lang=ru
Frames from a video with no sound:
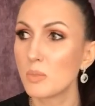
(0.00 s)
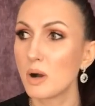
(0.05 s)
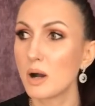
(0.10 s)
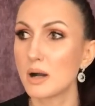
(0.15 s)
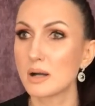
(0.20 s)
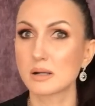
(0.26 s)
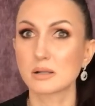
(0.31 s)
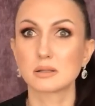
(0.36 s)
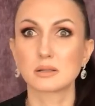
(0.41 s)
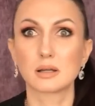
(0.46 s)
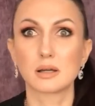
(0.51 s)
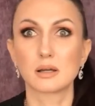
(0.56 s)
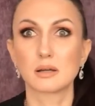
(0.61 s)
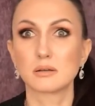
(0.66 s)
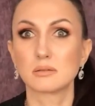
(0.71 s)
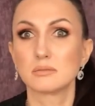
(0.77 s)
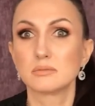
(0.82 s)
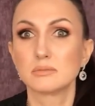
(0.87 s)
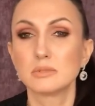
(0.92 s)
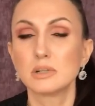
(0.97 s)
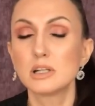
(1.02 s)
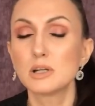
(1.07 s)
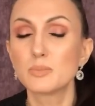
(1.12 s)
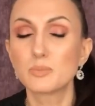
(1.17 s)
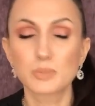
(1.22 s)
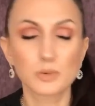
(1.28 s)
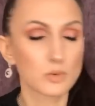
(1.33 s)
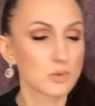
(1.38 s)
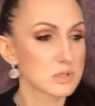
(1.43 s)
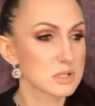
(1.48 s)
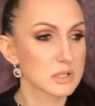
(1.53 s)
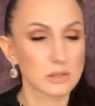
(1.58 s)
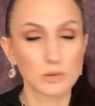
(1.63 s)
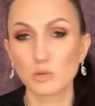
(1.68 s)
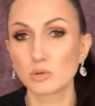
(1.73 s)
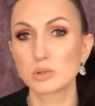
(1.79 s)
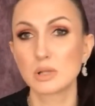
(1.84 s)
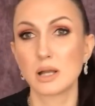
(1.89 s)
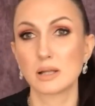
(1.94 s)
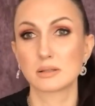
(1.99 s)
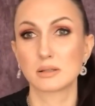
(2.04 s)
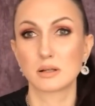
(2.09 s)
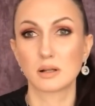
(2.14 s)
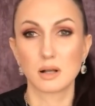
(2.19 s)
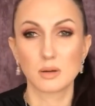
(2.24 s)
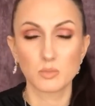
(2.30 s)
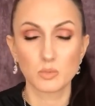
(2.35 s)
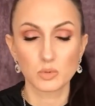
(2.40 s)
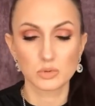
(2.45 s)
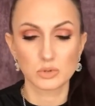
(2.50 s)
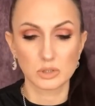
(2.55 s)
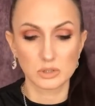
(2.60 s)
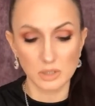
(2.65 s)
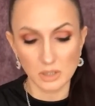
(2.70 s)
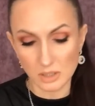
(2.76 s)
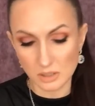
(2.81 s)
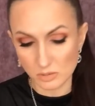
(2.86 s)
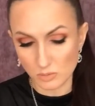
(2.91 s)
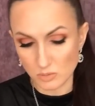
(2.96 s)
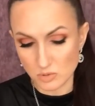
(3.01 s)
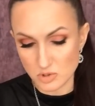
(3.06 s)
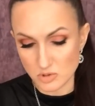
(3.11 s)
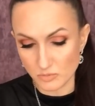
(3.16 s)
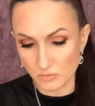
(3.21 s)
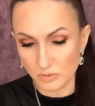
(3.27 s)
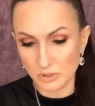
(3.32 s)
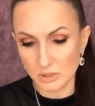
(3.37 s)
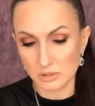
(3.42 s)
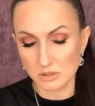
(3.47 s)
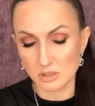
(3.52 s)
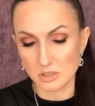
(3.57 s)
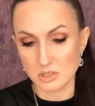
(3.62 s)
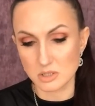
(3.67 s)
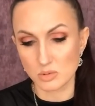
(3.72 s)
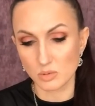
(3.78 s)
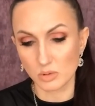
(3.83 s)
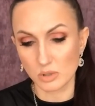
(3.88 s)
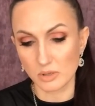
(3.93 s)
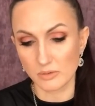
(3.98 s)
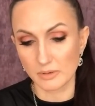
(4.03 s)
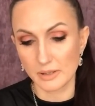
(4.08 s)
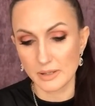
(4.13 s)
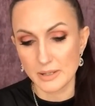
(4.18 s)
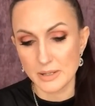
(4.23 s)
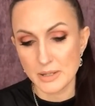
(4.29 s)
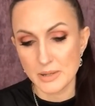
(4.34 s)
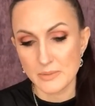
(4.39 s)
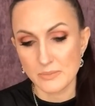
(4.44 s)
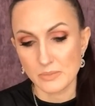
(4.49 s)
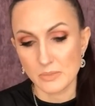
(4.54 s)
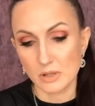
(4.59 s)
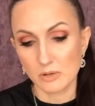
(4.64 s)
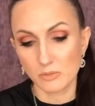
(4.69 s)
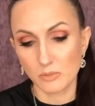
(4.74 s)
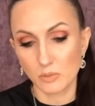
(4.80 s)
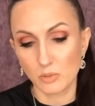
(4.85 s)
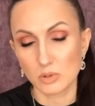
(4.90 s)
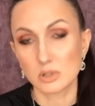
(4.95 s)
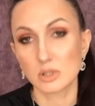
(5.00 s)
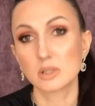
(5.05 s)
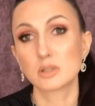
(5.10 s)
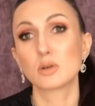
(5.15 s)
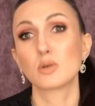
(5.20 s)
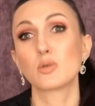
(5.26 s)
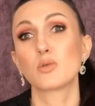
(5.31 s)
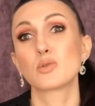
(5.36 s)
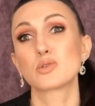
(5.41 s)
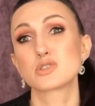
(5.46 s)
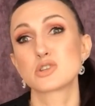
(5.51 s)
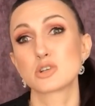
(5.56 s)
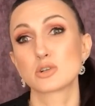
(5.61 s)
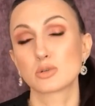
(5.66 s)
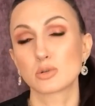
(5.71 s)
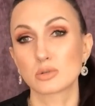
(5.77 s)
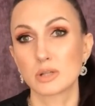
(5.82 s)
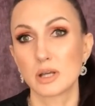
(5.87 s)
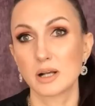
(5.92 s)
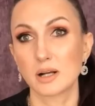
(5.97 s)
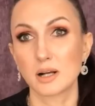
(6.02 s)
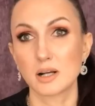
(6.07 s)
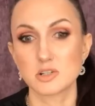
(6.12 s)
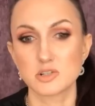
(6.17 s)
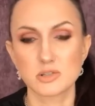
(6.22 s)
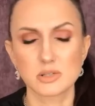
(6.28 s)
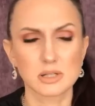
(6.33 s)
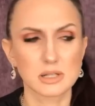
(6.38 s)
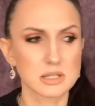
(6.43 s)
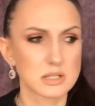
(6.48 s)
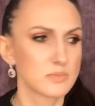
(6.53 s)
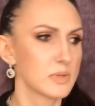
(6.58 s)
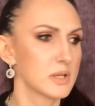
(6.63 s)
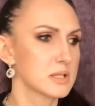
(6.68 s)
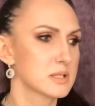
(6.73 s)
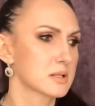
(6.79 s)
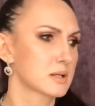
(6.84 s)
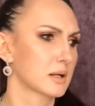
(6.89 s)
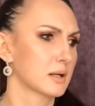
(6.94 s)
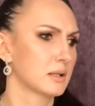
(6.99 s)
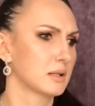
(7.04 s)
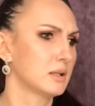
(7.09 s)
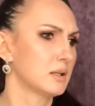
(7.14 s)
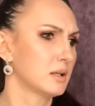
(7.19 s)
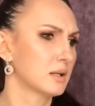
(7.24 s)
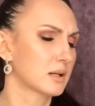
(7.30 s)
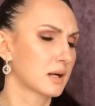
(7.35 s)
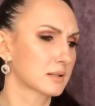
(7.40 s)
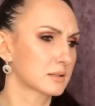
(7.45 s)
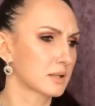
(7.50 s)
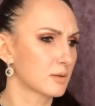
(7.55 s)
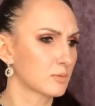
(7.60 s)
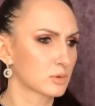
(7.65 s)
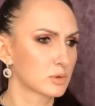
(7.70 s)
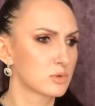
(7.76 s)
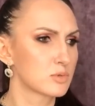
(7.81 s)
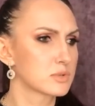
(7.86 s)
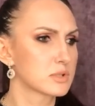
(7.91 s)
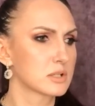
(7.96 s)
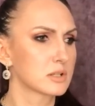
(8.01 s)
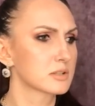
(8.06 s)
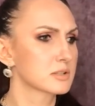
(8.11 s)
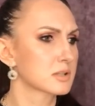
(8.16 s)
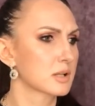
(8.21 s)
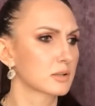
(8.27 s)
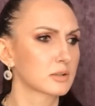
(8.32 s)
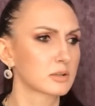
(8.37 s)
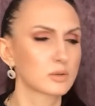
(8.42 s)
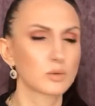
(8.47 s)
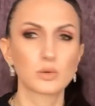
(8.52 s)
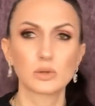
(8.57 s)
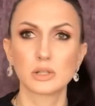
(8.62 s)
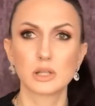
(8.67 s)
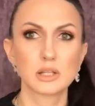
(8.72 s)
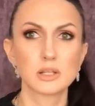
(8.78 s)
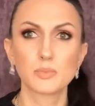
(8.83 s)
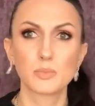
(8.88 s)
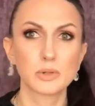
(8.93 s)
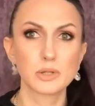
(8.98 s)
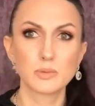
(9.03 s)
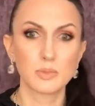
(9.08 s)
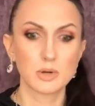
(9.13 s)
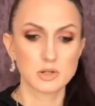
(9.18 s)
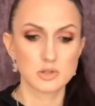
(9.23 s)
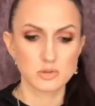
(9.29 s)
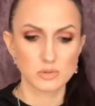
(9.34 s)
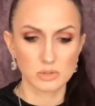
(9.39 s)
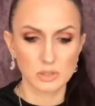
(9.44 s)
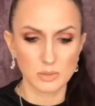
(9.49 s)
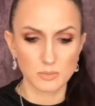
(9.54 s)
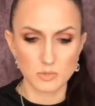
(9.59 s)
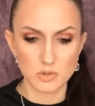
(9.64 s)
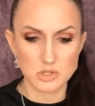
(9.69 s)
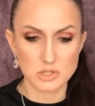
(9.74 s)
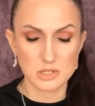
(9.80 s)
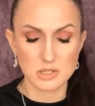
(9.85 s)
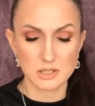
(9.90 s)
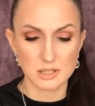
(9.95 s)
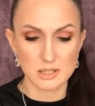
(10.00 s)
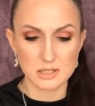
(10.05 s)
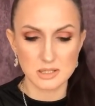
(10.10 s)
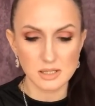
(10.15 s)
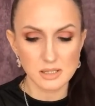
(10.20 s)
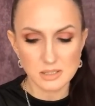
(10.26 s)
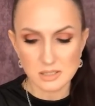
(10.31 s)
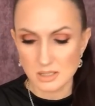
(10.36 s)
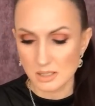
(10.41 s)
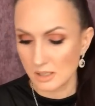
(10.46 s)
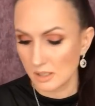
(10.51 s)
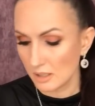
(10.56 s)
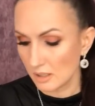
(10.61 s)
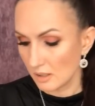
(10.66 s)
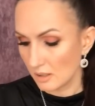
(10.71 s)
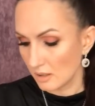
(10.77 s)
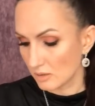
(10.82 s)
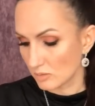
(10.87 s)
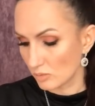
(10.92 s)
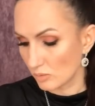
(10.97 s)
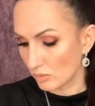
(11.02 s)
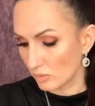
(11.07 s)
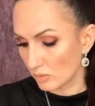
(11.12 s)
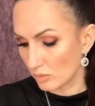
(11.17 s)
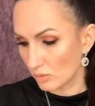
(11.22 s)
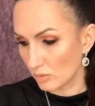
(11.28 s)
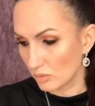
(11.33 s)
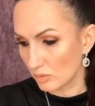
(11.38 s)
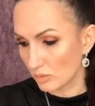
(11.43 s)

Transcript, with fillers: марта или просто куда-то кому-то, да, это очень выгодно, здорово, вот, это очень крутая качественная косметика, и когда вот люди летят, говорят, ой, я не понимаю, что там можно заказать, ну,